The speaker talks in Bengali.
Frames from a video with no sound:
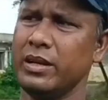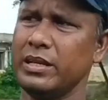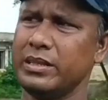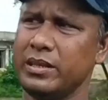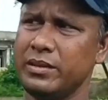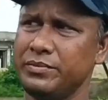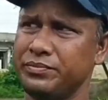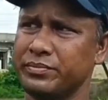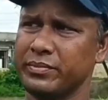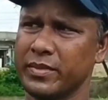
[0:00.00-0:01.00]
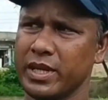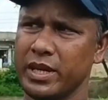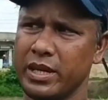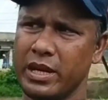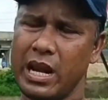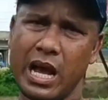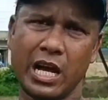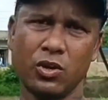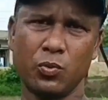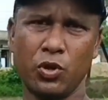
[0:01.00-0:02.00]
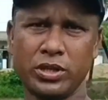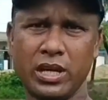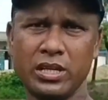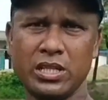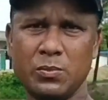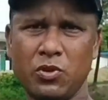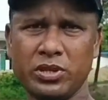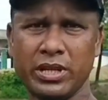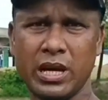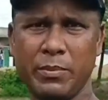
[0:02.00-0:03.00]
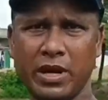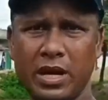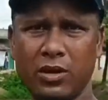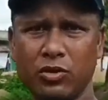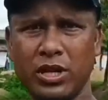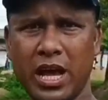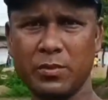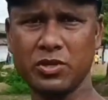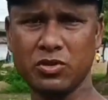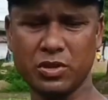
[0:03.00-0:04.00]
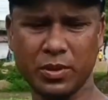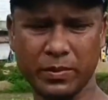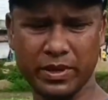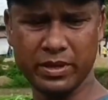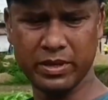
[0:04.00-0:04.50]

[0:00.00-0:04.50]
এই যে লাগানোর পঁয়তাল্লিশ দিন পর থেকে আপনারা লতি হারভেস্ট করতে পারবেন